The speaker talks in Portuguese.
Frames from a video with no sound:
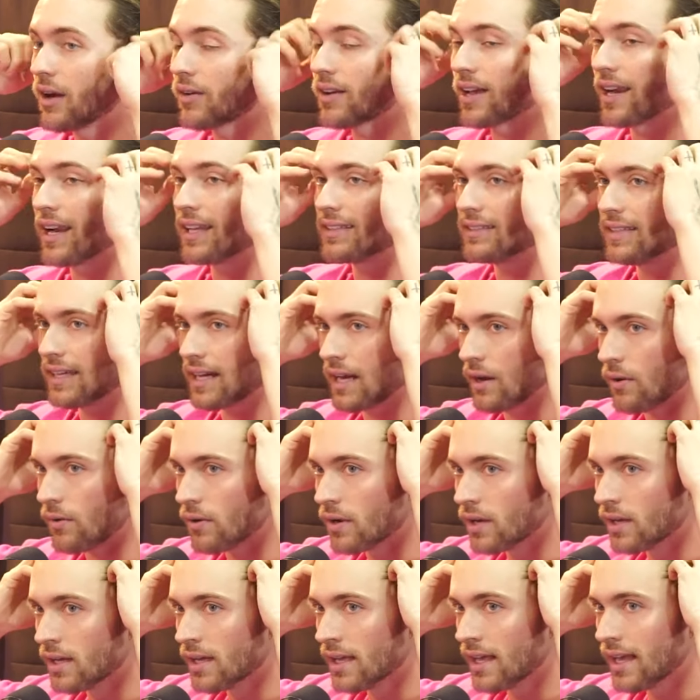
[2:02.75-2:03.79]
que a lateral
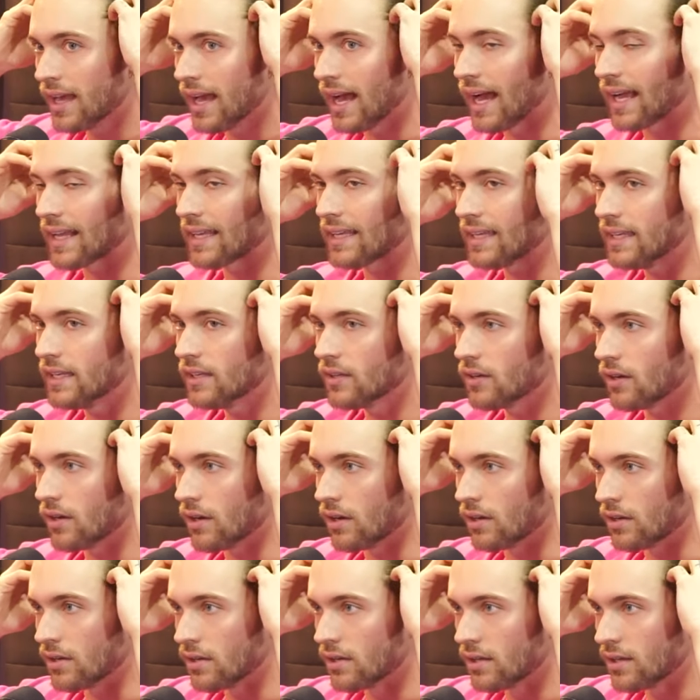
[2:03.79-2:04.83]
aqui,
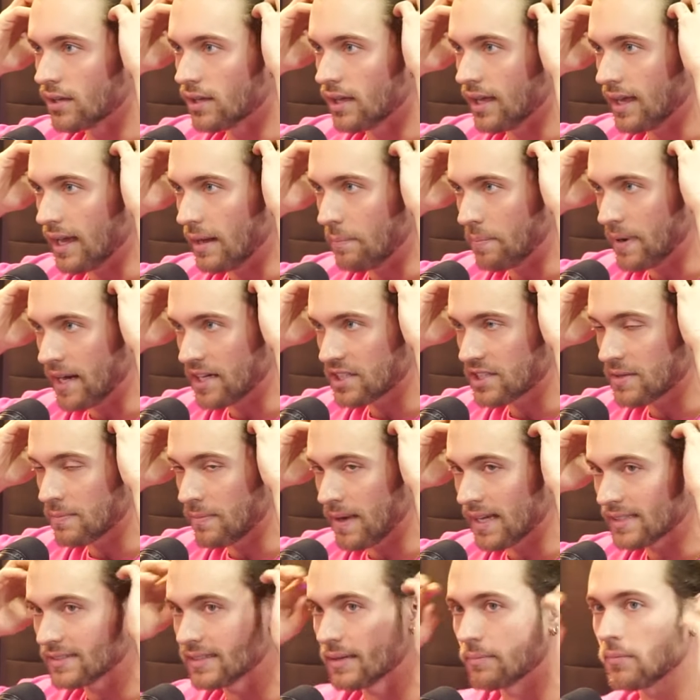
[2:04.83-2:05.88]
ó, é a parte que
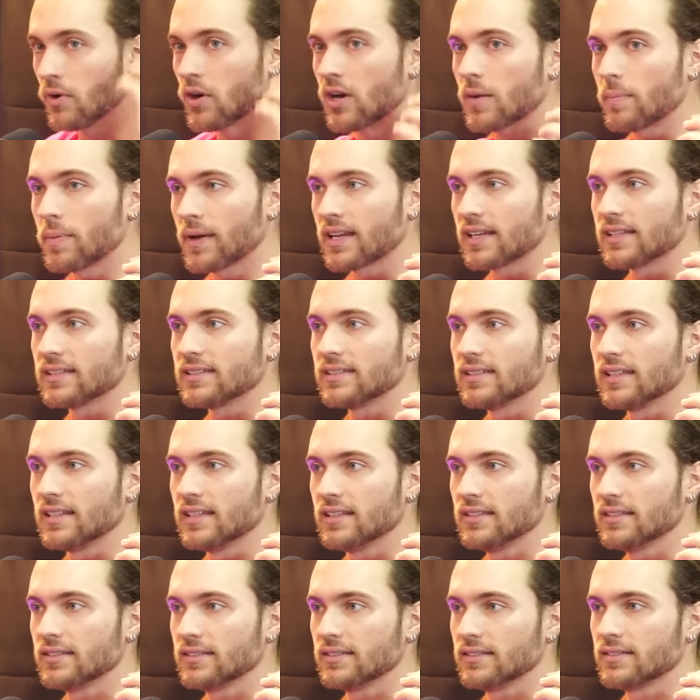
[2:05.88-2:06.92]
mais demora para
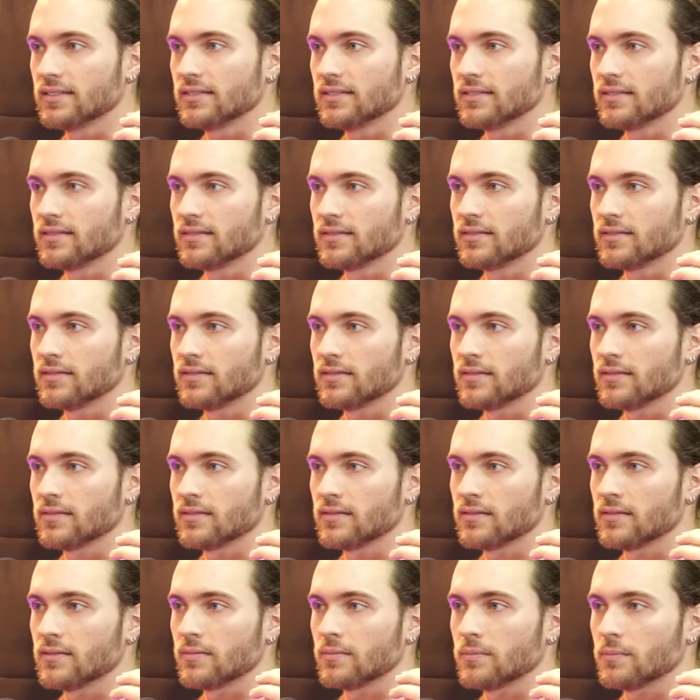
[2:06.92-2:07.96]
crescer.
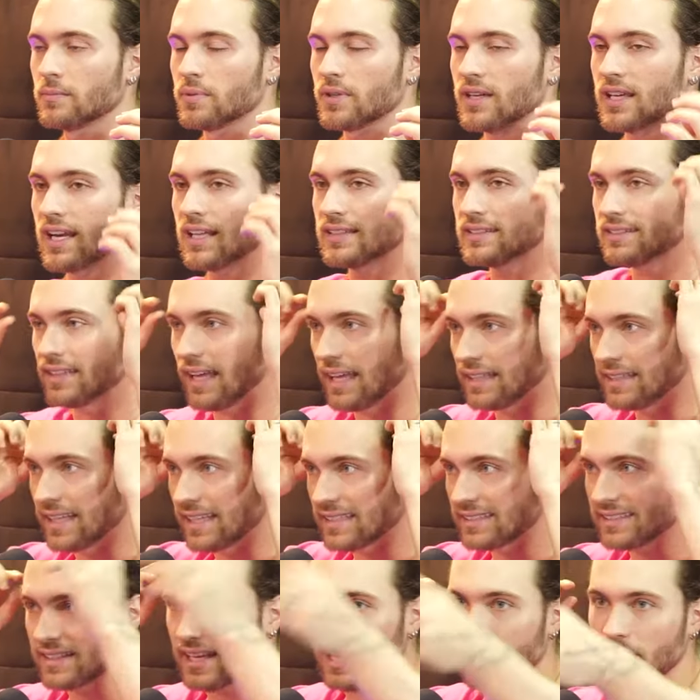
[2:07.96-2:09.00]
Ah. Porque ela tá da
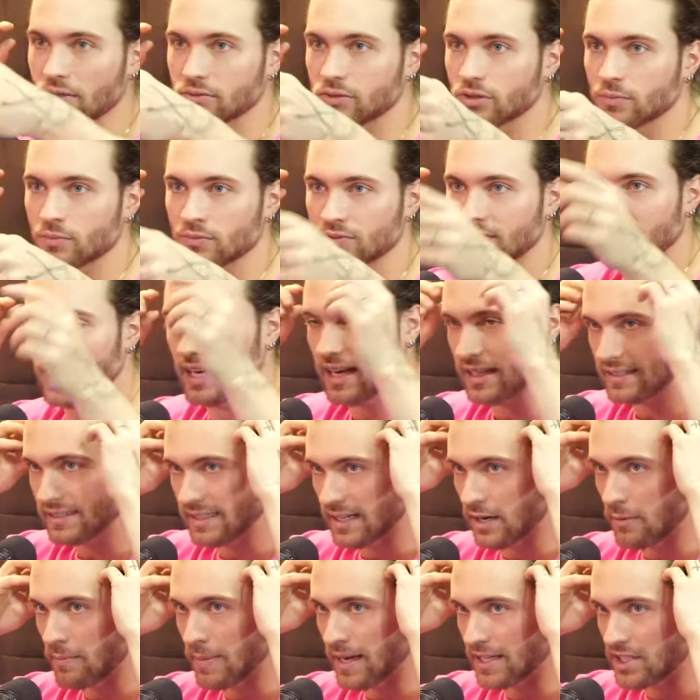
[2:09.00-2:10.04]
zero, todo mundo tem a
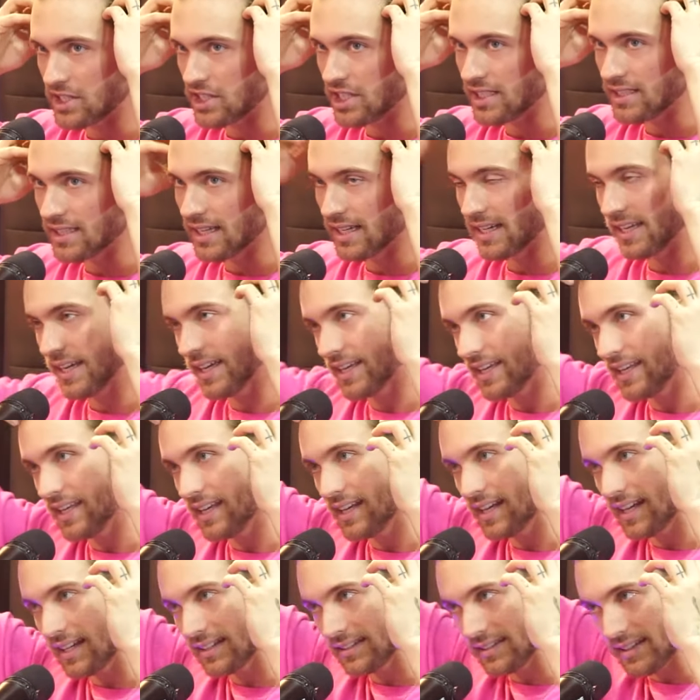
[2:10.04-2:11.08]
lateral batida, né? Aqui
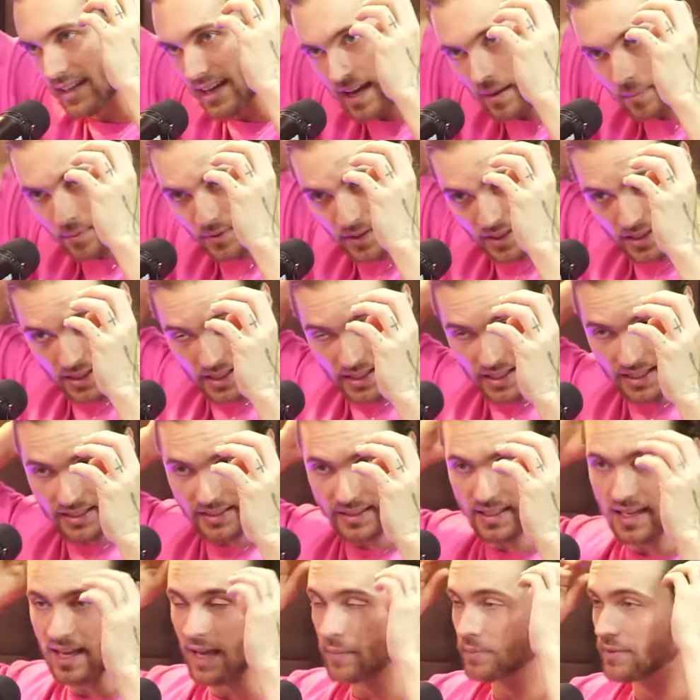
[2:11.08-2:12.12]
cresce rápido, aqui
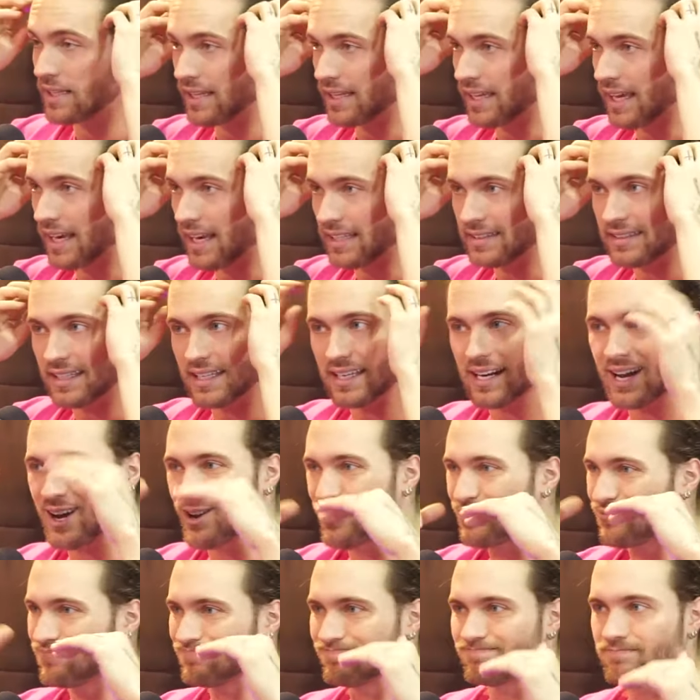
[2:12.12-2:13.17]
cresce rápido, aqui a lateral